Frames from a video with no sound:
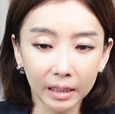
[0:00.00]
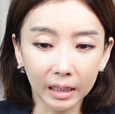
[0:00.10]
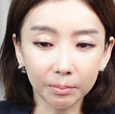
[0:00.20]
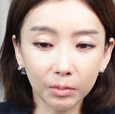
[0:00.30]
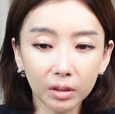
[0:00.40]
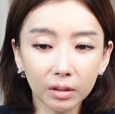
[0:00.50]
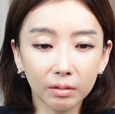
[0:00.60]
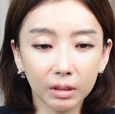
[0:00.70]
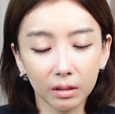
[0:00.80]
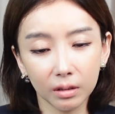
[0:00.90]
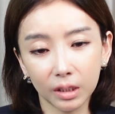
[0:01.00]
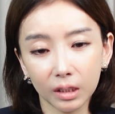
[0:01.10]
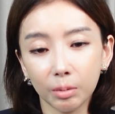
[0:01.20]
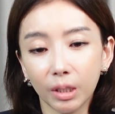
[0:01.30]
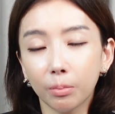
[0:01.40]
암튼 그
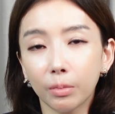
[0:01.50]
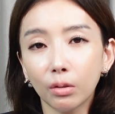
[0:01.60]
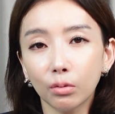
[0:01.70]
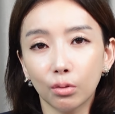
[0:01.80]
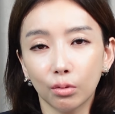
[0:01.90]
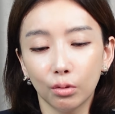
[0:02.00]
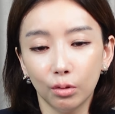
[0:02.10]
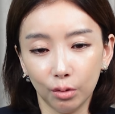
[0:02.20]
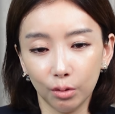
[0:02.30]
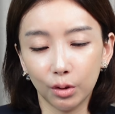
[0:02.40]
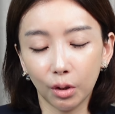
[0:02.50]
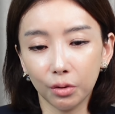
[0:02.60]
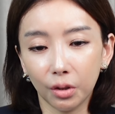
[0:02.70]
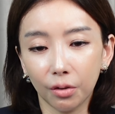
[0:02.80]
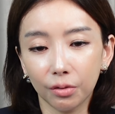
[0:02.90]
지금 김경수 어,
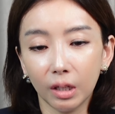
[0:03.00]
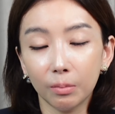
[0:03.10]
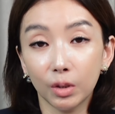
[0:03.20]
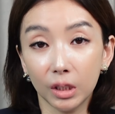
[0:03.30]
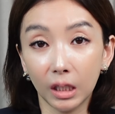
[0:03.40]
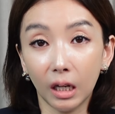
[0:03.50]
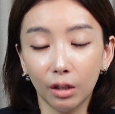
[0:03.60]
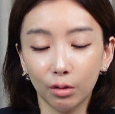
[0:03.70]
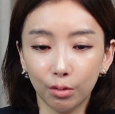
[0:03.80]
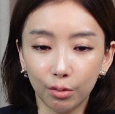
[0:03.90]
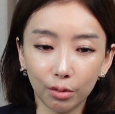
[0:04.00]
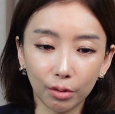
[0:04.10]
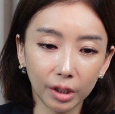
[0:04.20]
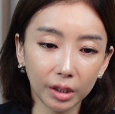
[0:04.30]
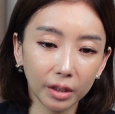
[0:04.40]
전 경남지사
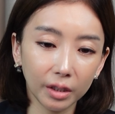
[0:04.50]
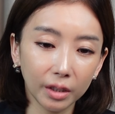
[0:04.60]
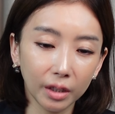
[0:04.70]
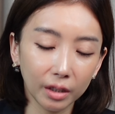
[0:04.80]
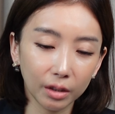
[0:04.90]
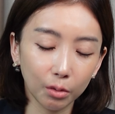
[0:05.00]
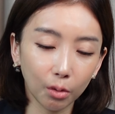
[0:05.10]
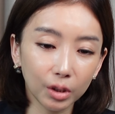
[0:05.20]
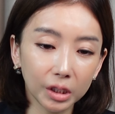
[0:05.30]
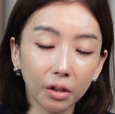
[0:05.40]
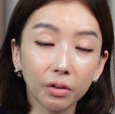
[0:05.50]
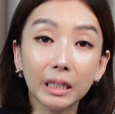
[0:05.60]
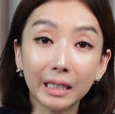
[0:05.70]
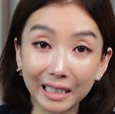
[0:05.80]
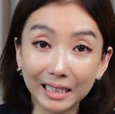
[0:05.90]
두루킹 으로 징역
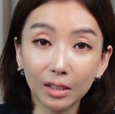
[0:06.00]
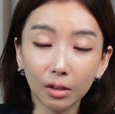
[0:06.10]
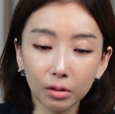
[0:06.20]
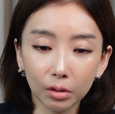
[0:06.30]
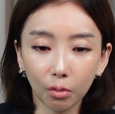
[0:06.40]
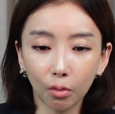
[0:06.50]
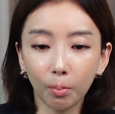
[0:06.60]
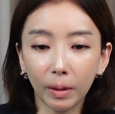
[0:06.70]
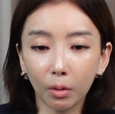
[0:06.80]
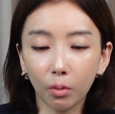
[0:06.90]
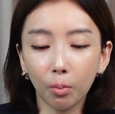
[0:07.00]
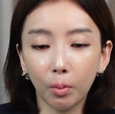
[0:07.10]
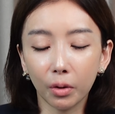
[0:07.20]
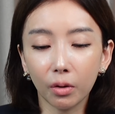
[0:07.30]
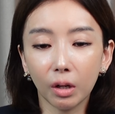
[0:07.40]
2년을 선고받고
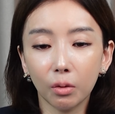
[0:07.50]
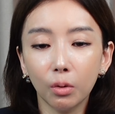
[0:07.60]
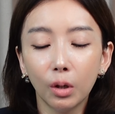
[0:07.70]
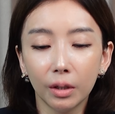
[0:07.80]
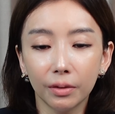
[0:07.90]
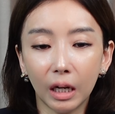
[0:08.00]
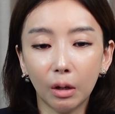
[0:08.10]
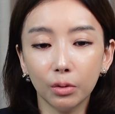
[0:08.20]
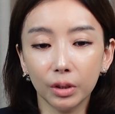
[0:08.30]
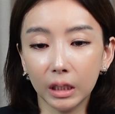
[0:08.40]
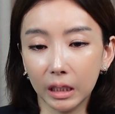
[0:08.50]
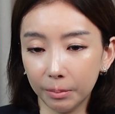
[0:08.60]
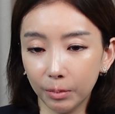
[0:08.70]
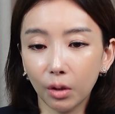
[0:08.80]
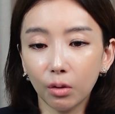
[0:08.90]
복역하고 나온 이
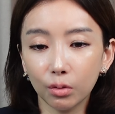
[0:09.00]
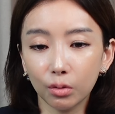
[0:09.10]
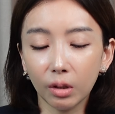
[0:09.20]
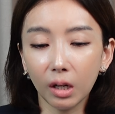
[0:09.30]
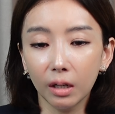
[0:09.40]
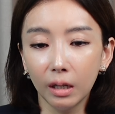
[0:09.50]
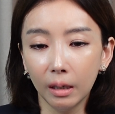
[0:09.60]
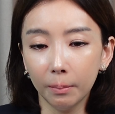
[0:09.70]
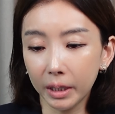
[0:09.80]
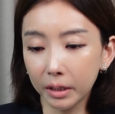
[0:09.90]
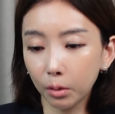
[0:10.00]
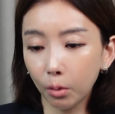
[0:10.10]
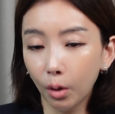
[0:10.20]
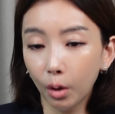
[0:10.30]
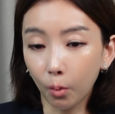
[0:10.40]
김경수가
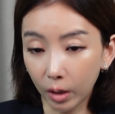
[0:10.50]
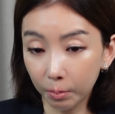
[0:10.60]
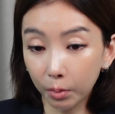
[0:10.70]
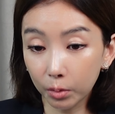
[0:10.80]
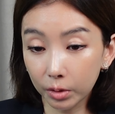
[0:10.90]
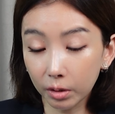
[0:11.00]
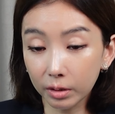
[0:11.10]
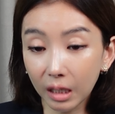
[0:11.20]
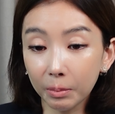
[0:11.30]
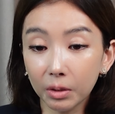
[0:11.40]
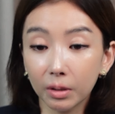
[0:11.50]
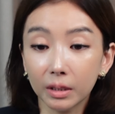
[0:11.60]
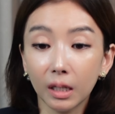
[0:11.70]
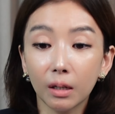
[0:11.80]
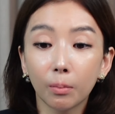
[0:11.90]
8.15 광복절 사면
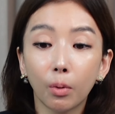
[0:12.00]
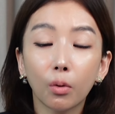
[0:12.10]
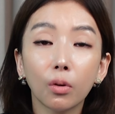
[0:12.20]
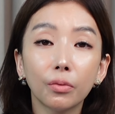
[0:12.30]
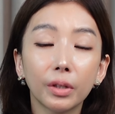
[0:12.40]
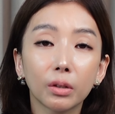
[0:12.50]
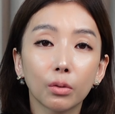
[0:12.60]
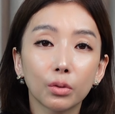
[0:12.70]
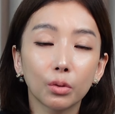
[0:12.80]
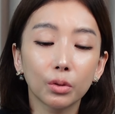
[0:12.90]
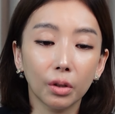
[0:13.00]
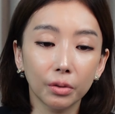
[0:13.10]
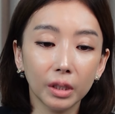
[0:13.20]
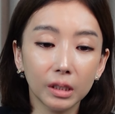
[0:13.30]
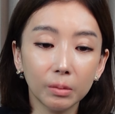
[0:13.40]
대상 복권될 것으로
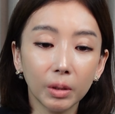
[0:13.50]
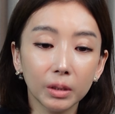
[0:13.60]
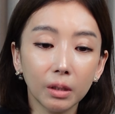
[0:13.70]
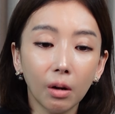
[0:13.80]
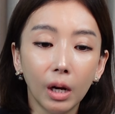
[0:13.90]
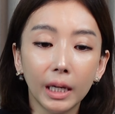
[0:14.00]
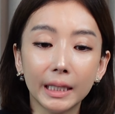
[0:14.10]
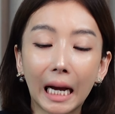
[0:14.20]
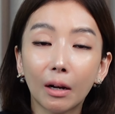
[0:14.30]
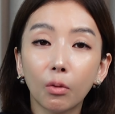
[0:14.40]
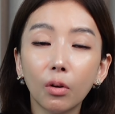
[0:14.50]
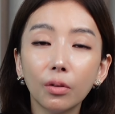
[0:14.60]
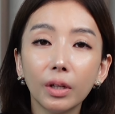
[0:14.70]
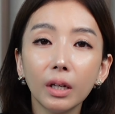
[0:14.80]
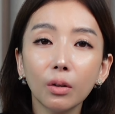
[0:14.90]
전해지면서
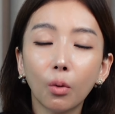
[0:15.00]
야권의